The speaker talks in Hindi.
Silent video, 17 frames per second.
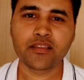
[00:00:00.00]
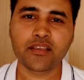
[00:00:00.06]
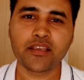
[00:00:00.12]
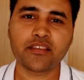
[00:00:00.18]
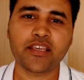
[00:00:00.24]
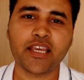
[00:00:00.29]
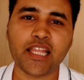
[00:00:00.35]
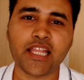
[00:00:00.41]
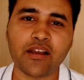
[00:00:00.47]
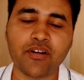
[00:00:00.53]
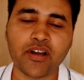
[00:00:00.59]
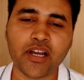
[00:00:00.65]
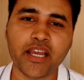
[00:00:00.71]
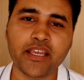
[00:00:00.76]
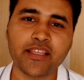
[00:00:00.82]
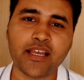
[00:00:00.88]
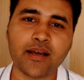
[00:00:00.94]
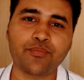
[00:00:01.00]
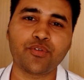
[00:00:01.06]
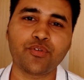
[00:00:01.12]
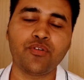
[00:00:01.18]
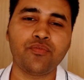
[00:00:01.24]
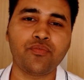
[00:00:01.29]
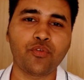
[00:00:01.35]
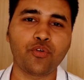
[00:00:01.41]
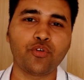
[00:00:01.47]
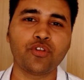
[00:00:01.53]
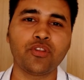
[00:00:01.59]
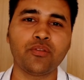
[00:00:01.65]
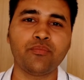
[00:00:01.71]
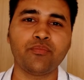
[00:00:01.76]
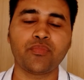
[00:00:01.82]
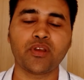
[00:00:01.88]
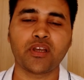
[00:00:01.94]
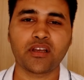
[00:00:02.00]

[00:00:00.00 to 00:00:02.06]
इसके अलावा गाइज आपको फ़ोन